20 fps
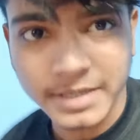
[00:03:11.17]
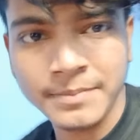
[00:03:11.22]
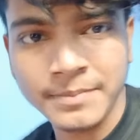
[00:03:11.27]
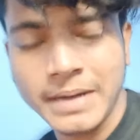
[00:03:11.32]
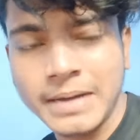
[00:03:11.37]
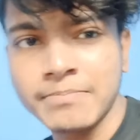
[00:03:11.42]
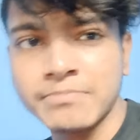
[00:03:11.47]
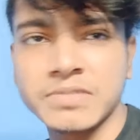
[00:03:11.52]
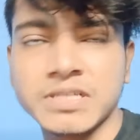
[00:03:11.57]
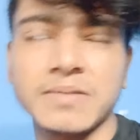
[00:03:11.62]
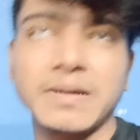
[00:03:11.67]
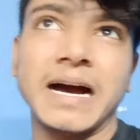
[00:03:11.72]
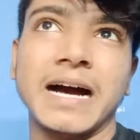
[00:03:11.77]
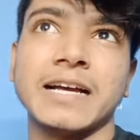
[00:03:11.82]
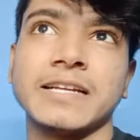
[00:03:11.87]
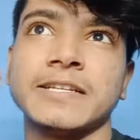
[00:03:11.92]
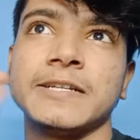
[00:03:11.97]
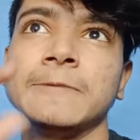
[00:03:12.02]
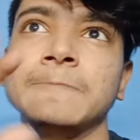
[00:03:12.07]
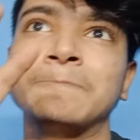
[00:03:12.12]
हम जी आज
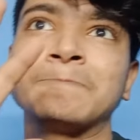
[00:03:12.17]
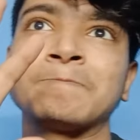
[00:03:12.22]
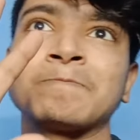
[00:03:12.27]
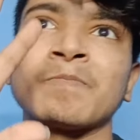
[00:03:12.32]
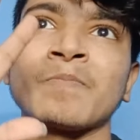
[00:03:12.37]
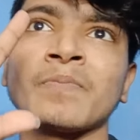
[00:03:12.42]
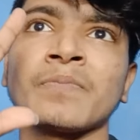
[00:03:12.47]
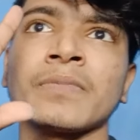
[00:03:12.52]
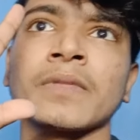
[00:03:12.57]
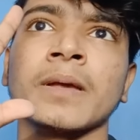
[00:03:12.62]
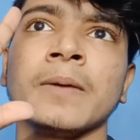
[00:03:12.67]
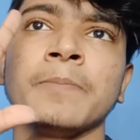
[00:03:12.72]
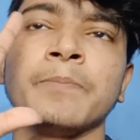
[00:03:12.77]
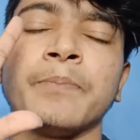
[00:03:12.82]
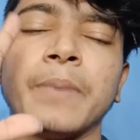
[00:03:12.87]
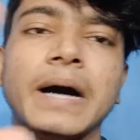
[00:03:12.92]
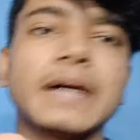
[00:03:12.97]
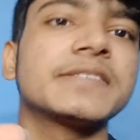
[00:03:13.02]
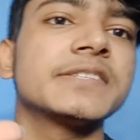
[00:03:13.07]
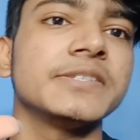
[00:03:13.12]
ना पाँच
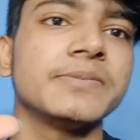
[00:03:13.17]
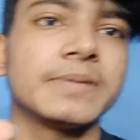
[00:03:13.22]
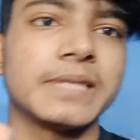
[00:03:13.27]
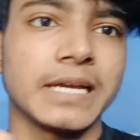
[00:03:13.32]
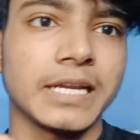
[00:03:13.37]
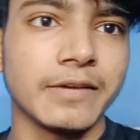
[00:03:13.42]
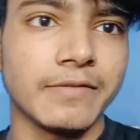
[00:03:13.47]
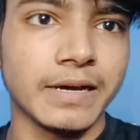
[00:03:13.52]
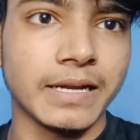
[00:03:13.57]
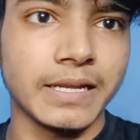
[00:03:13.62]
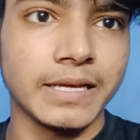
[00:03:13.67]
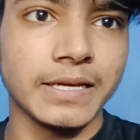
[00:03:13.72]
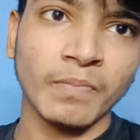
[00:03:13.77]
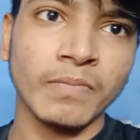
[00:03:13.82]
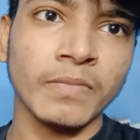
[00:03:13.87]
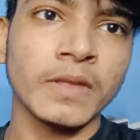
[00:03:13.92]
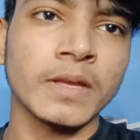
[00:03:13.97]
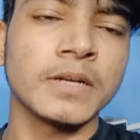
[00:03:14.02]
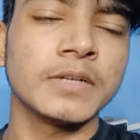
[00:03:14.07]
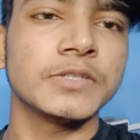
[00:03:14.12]
चीज़ बताने वाले
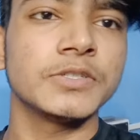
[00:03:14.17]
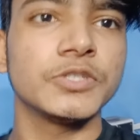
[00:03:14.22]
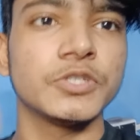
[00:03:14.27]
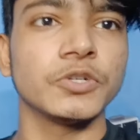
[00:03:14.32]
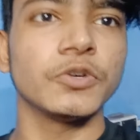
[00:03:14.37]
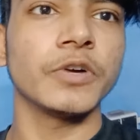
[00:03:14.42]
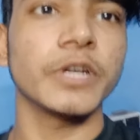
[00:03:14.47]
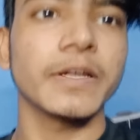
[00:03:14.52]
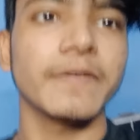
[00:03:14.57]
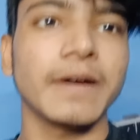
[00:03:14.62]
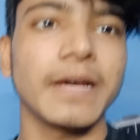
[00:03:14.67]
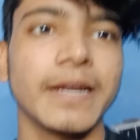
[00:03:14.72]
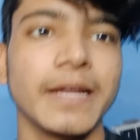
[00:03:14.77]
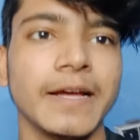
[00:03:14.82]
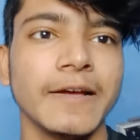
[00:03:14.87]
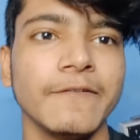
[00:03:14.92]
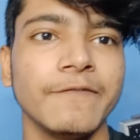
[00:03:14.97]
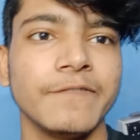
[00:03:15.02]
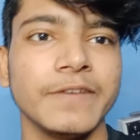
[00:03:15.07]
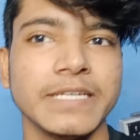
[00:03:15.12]
हैं जो होने वाला है
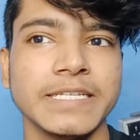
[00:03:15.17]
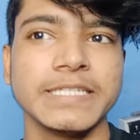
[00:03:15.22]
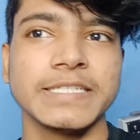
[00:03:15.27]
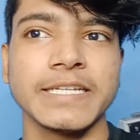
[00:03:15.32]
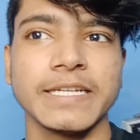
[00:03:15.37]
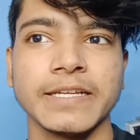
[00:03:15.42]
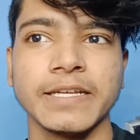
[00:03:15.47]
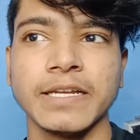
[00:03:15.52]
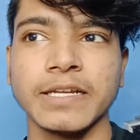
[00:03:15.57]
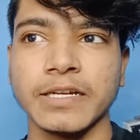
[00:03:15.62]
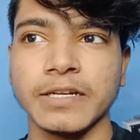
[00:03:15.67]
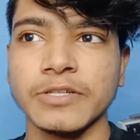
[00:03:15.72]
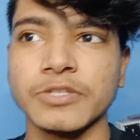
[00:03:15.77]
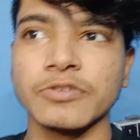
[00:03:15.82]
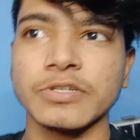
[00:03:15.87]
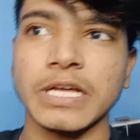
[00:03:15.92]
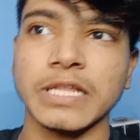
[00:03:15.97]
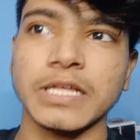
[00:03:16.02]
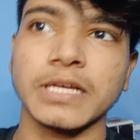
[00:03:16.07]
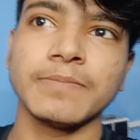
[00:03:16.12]
वेजिटेरियन के लिए जो
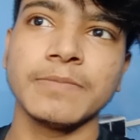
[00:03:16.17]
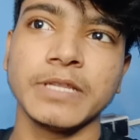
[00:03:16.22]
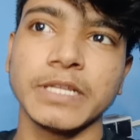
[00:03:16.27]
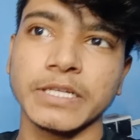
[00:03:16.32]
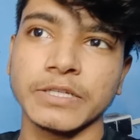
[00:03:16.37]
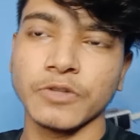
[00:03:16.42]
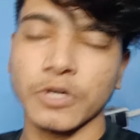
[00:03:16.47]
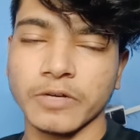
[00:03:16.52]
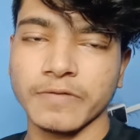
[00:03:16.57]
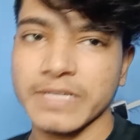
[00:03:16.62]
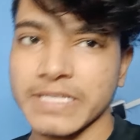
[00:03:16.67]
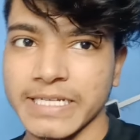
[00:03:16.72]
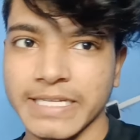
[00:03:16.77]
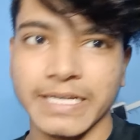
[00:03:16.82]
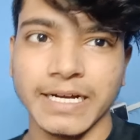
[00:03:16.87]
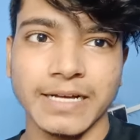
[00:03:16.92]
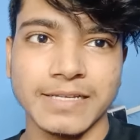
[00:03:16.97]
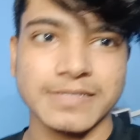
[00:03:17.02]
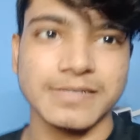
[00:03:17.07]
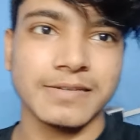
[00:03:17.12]
ज़्यादा मतलब कि नॉनवेज नहीं खा
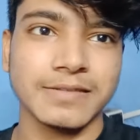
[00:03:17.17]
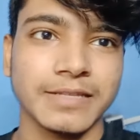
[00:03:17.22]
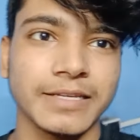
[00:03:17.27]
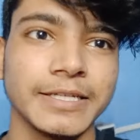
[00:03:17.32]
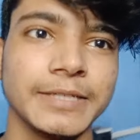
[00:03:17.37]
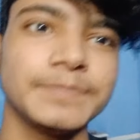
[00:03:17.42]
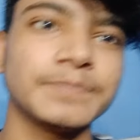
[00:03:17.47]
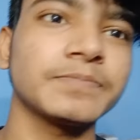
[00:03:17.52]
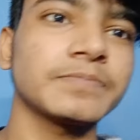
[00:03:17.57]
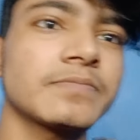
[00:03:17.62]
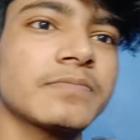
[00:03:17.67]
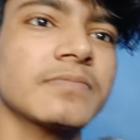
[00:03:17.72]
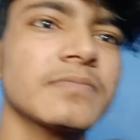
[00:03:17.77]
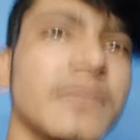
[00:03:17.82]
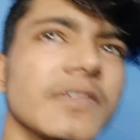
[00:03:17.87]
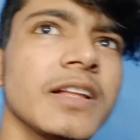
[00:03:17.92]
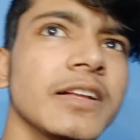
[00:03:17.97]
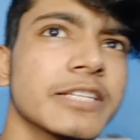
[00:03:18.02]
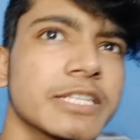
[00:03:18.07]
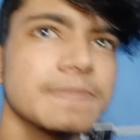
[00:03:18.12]
सकते हैं
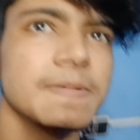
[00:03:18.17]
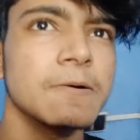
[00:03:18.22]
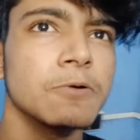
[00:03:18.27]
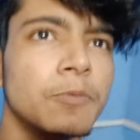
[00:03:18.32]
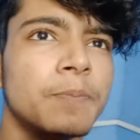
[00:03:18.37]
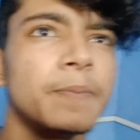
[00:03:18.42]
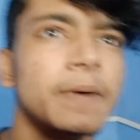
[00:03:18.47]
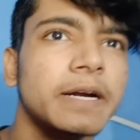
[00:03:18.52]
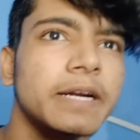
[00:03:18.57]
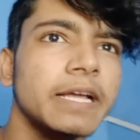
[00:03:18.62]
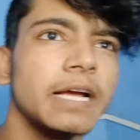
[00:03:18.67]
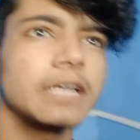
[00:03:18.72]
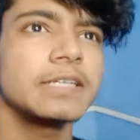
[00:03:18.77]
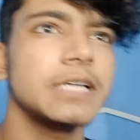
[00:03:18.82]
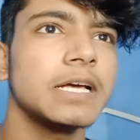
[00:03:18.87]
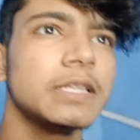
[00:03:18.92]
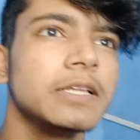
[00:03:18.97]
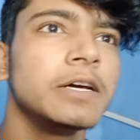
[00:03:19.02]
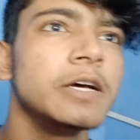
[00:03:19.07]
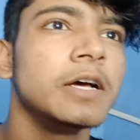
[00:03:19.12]
जिसमें आपको पर डे का शायद
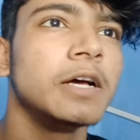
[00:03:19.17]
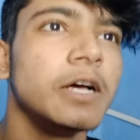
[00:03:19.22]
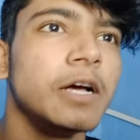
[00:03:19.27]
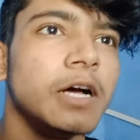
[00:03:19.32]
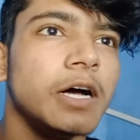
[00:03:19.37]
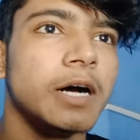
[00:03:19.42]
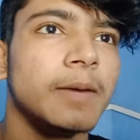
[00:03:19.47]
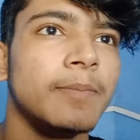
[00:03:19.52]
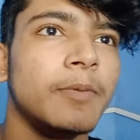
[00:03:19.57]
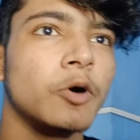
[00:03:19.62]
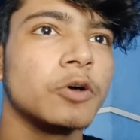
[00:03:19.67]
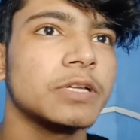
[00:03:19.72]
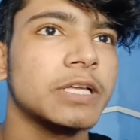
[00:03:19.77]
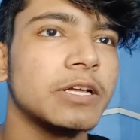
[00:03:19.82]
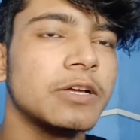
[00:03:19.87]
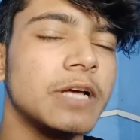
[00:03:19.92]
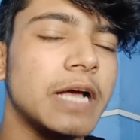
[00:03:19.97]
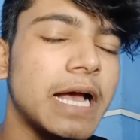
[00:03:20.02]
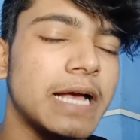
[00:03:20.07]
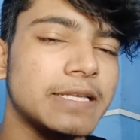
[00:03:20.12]
बहुत क्यों
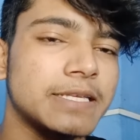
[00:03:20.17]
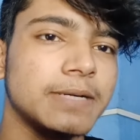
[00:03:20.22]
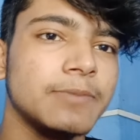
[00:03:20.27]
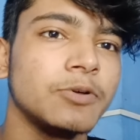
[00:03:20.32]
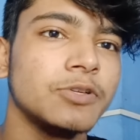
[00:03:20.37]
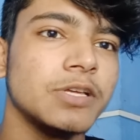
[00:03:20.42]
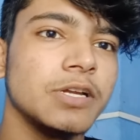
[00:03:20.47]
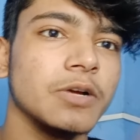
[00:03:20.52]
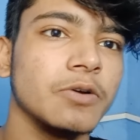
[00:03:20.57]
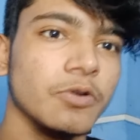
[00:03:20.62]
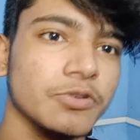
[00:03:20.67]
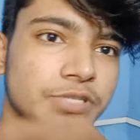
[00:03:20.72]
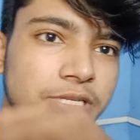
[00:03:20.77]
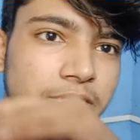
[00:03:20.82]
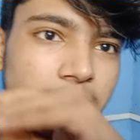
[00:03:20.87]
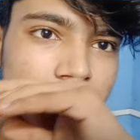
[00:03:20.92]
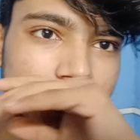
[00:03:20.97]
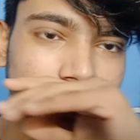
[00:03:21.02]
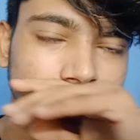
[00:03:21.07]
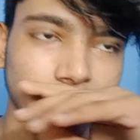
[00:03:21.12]
ऐसा बहुत सारा क्वेश्चन आता है
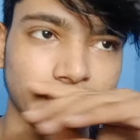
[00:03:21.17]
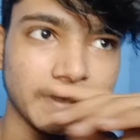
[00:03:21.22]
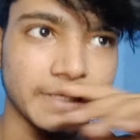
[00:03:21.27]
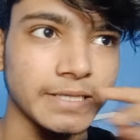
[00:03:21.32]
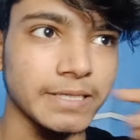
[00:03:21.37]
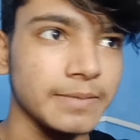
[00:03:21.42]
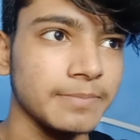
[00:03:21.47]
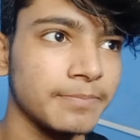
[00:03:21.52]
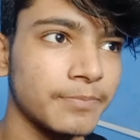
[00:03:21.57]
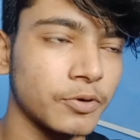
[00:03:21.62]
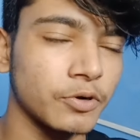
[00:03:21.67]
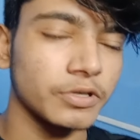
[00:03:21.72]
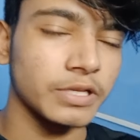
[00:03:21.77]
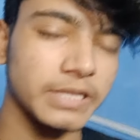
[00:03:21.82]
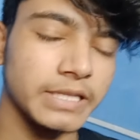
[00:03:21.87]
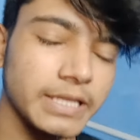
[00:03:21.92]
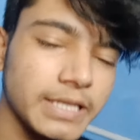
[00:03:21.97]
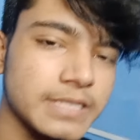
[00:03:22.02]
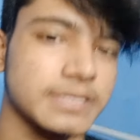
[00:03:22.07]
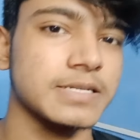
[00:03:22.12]
कि भैया हम प्रोटीन नहीं ले
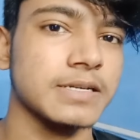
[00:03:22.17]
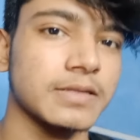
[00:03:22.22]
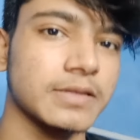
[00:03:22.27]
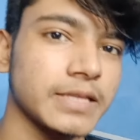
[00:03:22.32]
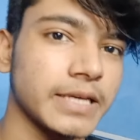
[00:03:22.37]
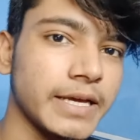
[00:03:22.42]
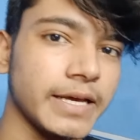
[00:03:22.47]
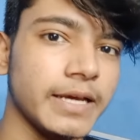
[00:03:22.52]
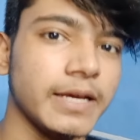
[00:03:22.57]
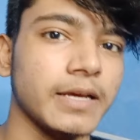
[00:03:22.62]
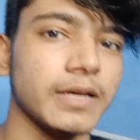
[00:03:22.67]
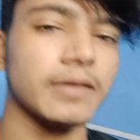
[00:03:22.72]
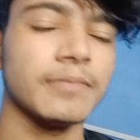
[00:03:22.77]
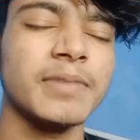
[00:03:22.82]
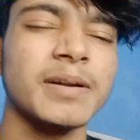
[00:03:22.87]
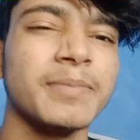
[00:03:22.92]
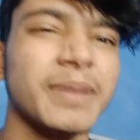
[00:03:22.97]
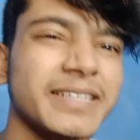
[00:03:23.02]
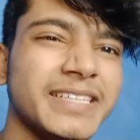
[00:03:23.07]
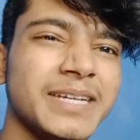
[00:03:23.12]
सकते हैं बट
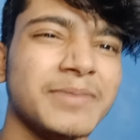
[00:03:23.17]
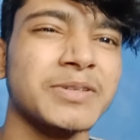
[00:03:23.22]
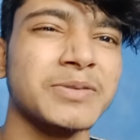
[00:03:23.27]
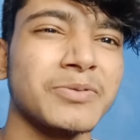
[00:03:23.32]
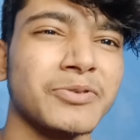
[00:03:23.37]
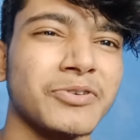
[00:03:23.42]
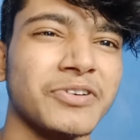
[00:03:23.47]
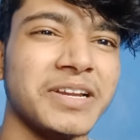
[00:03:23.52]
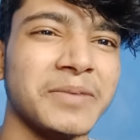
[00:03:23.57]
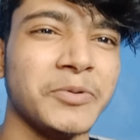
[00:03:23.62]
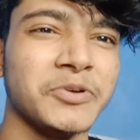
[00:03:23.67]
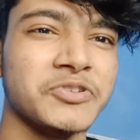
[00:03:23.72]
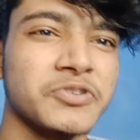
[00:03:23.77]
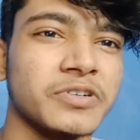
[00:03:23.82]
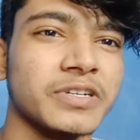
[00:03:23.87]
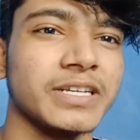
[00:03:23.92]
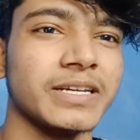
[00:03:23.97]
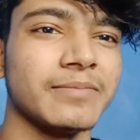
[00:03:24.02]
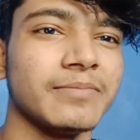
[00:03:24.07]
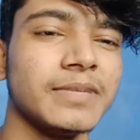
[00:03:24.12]
भैया मत बोलो यार बहुत छोटे
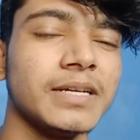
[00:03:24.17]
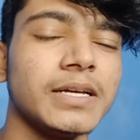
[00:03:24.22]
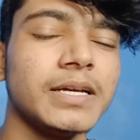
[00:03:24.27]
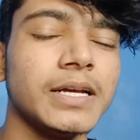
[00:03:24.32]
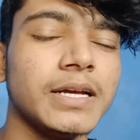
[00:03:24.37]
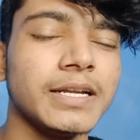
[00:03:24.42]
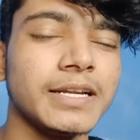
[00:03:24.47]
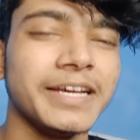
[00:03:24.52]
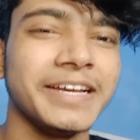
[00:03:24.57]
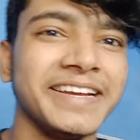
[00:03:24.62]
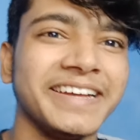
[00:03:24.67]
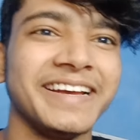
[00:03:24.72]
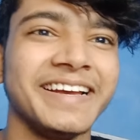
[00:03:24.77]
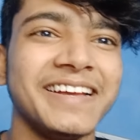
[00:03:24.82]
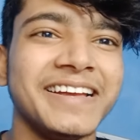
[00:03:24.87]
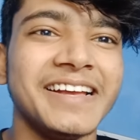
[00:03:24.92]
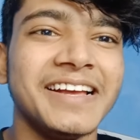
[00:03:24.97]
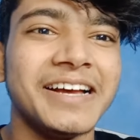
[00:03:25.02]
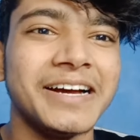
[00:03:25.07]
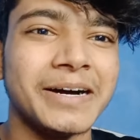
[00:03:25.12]
हैं
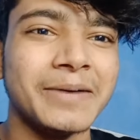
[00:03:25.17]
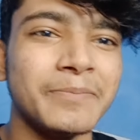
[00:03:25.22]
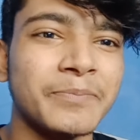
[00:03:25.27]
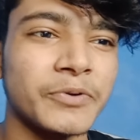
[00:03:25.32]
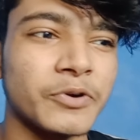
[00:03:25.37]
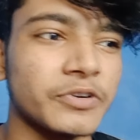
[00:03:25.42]
हम प्रोटीन